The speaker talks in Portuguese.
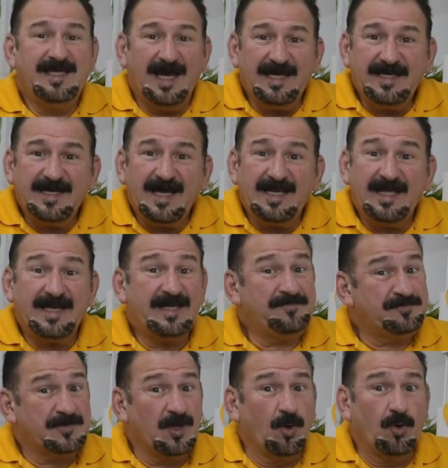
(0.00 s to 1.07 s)
aí
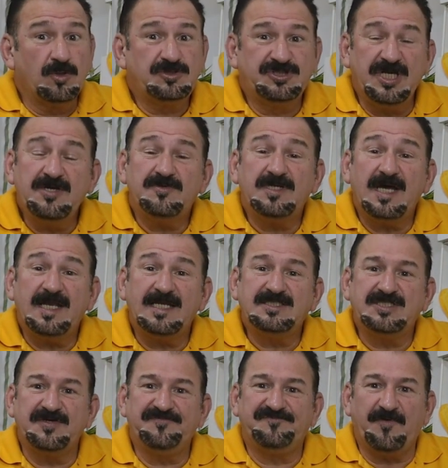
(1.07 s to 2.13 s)
galera, Gordinho na área
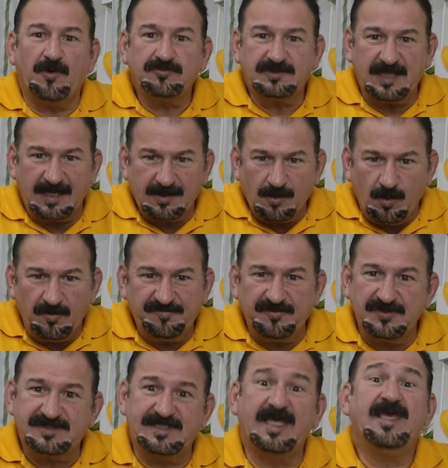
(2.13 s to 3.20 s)
de volta com
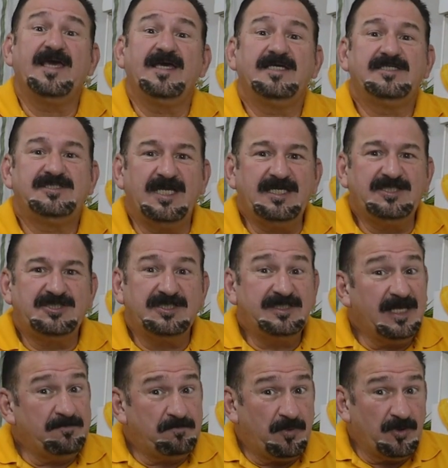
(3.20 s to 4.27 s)
você. Gente,
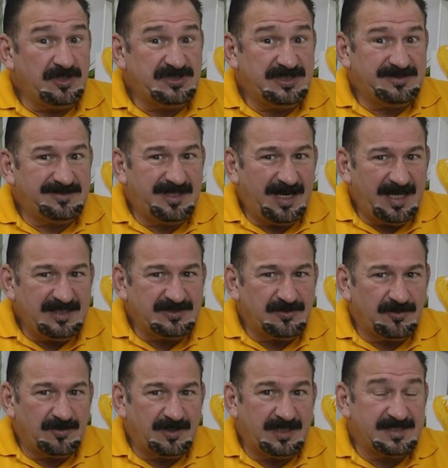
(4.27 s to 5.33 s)
depois de três
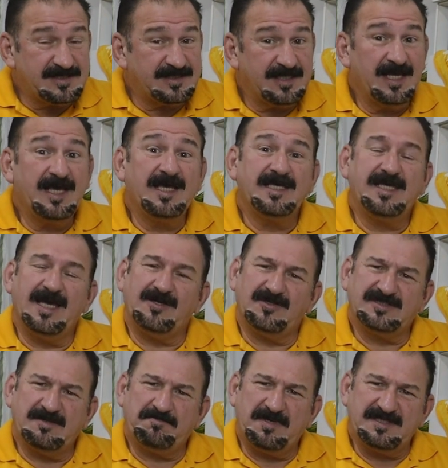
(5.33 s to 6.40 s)
horas que a
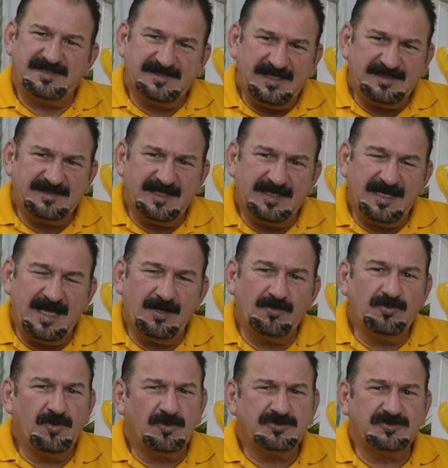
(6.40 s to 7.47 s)
nossa panceta, né, o
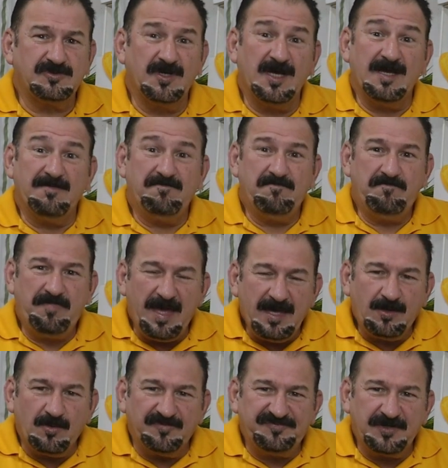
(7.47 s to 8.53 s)
nosso
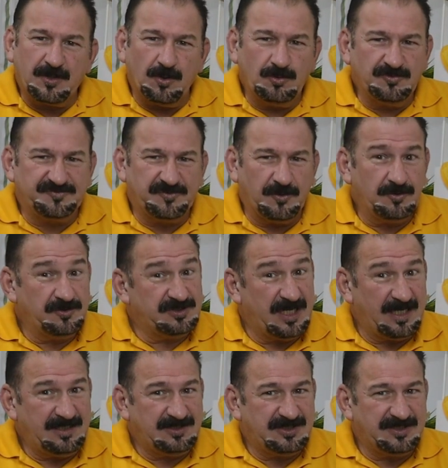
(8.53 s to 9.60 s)
bacon ficou no forno,
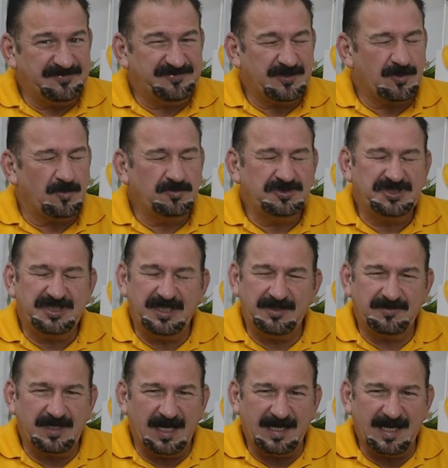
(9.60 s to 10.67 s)
gente, ficou um
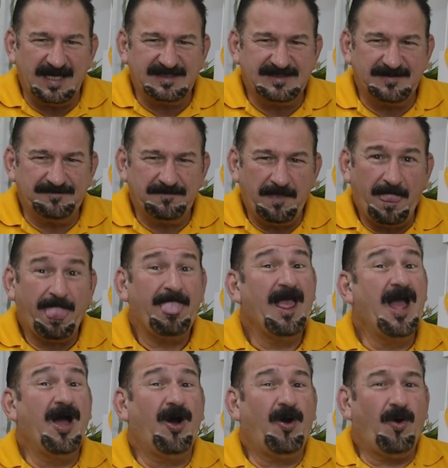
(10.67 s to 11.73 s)
cheiro na casa.
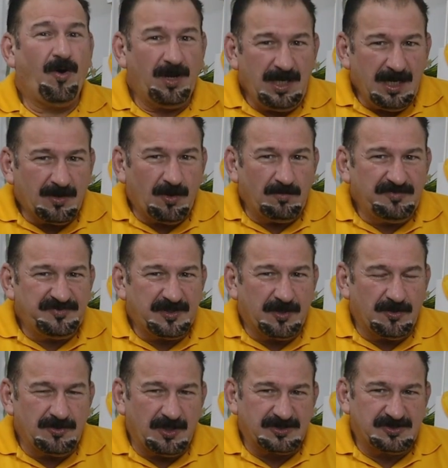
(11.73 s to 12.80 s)
Olha como
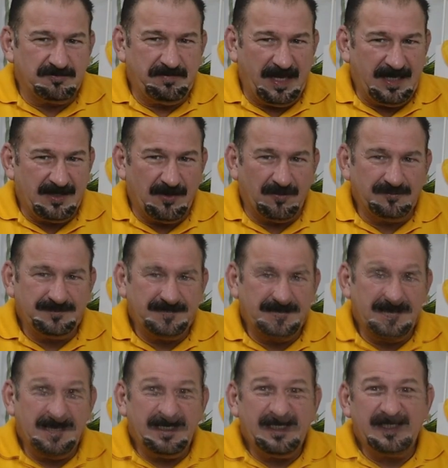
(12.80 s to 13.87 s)
ficou o nosso bacon.
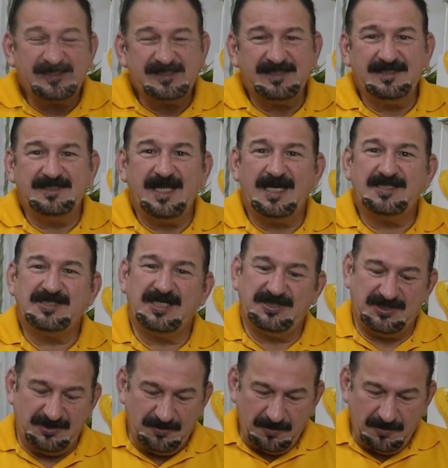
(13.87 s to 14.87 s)
E assim, né, gente,